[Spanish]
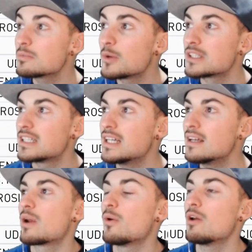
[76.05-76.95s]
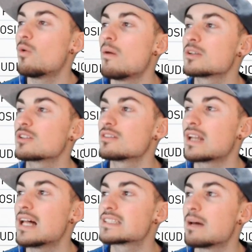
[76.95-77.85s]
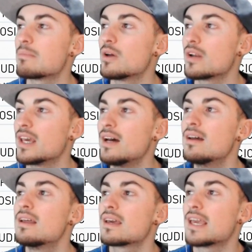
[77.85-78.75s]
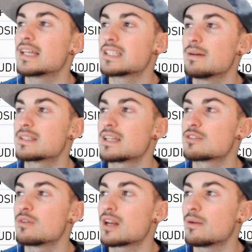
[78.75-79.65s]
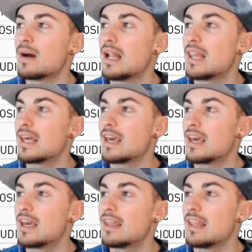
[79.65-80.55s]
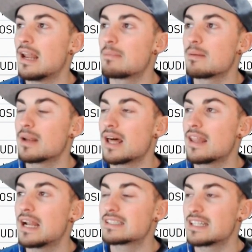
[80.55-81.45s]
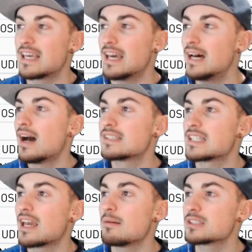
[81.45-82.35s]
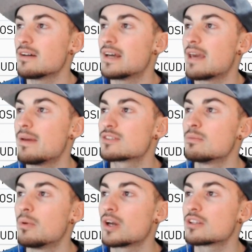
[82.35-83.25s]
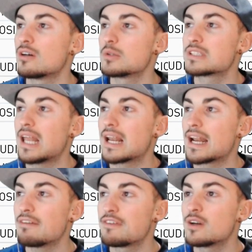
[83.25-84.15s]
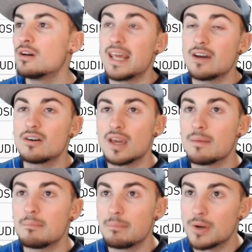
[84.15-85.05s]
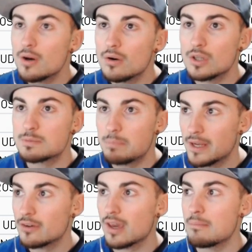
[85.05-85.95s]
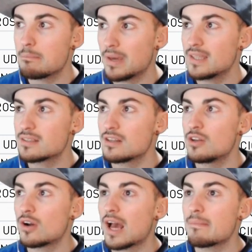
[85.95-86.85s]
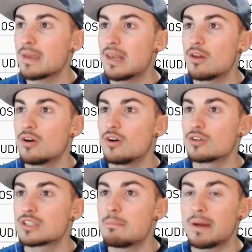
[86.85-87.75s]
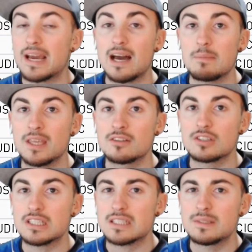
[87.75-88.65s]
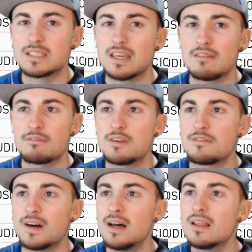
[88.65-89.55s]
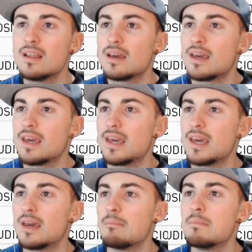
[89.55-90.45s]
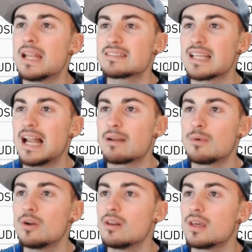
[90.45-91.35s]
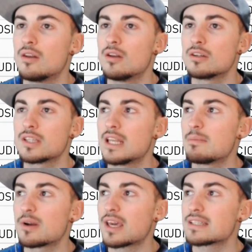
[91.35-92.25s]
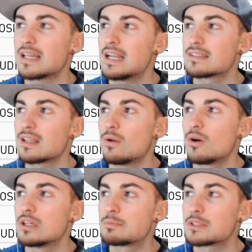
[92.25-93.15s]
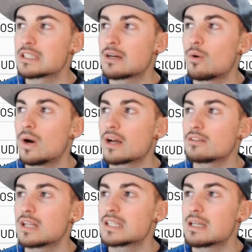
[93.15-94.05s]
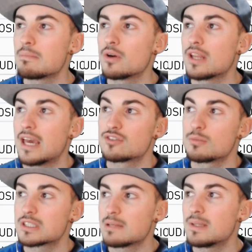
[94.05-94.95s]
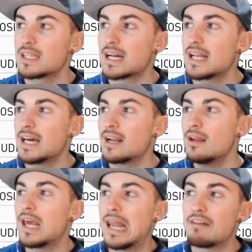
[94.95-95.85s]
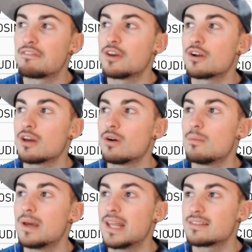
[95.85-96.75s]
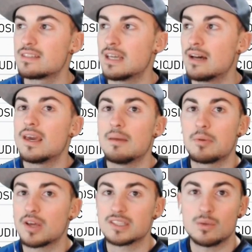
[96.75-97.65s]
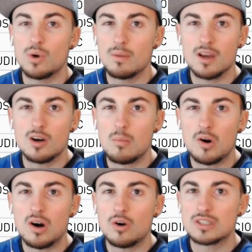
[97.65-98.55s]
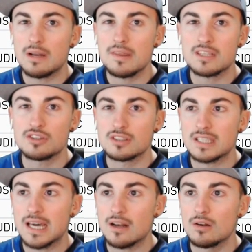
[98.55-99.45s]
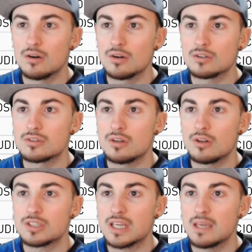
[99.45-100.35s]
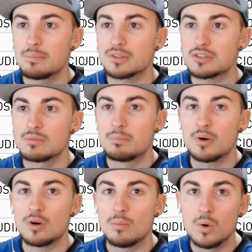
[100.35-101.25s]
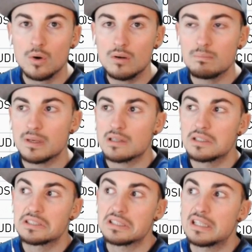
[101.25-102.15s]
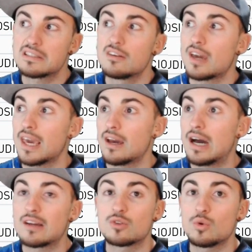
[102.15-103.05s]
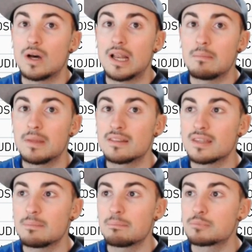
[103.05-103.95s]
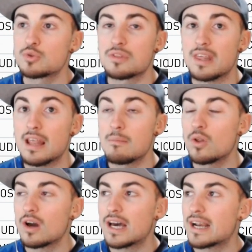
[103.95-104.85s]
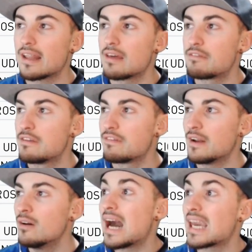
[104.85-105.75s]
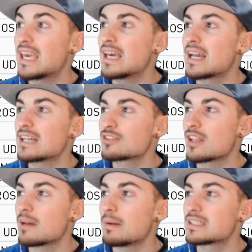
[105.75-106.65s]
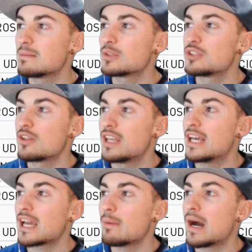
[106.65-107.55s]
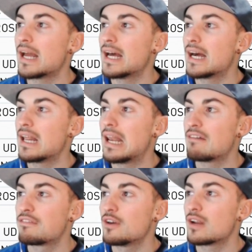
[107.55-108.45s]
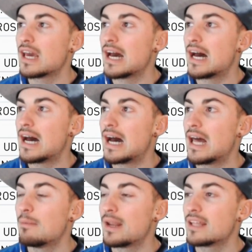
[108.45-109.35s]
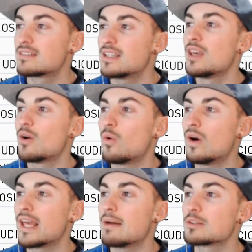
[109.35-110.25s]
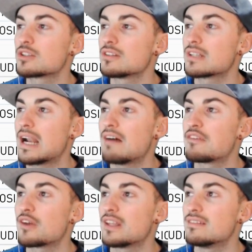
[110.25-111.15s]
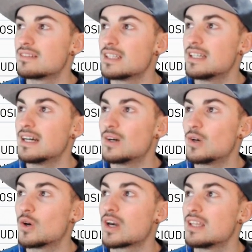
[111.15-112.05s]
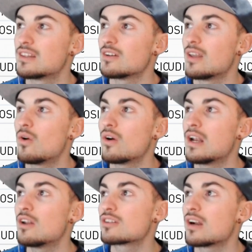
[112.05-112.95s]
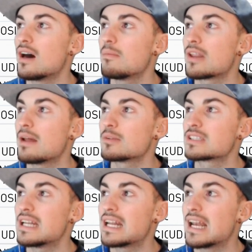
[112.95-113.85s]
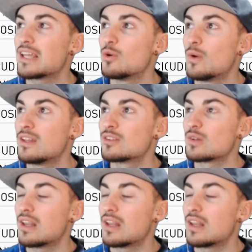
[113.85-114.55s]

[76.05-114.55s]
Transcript: Puede ser. Pero bueno, jugamos contra la Sampdoria que ya sabéis que es un rival de, la primera de la Serie A. Así que vamos a ver, ahí veis un poquito cómo está el gráfico. Creo que en Pro, espero que en PES no cambien los emparejamientos. Ya sabéis que en FIFA eh, miras el árbol y no tiene por qué salirte luego después de jugar contra la Sampdoria y supuestamente ganar el la Fiore o el Venezia, eh, porque se vuelven como otra vez a sortear los, los equipos. Es un poco bug, pero es, lo que actualmente sucede en modo carrera de FIFA, ¿no? Aquí, en caso de que pasemos, yo diría que va a ganar el la Fiore al Venezia y jugaríamos contra la Fiorentina, ojito. Y luego en el otro lado podríamos tener la Juventus.